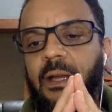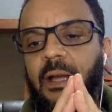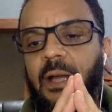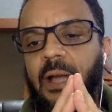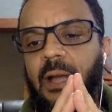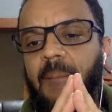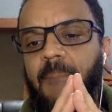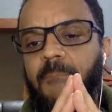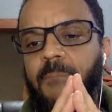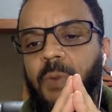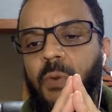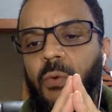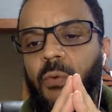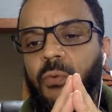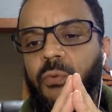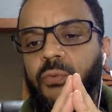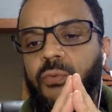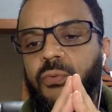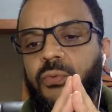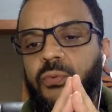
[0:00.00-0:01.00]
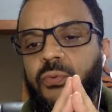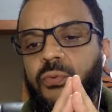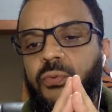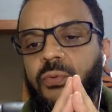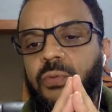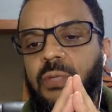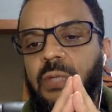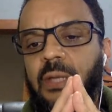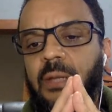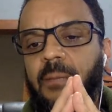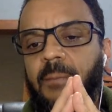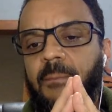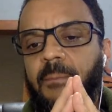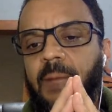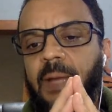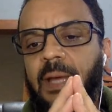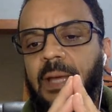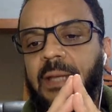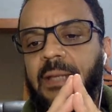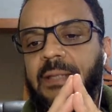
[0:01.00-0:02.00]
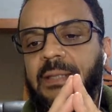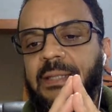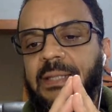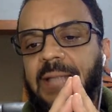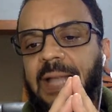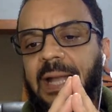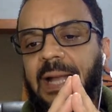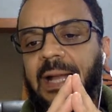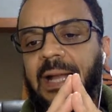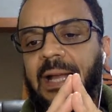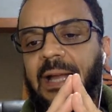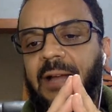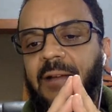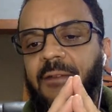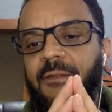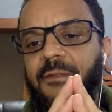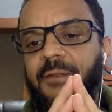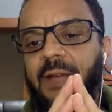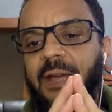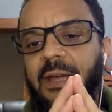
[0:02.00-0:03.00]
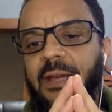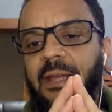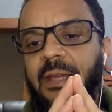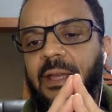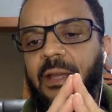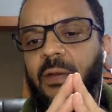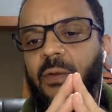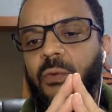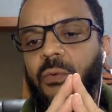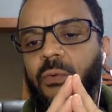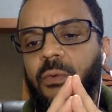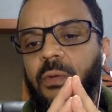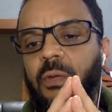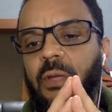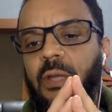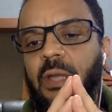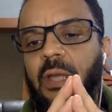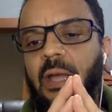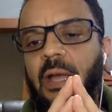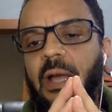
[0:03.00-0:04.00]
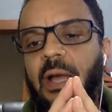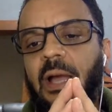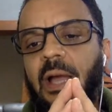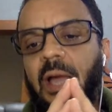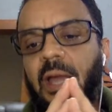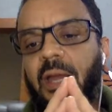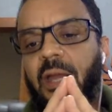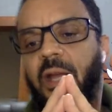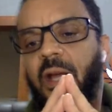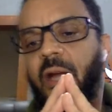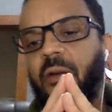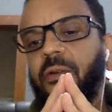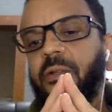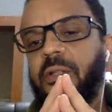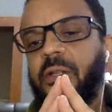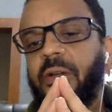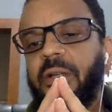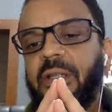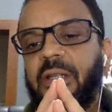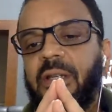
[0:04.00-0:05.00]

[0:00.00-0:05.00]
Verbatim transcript: A bolsa para ensacar farelo. Ah, não, então é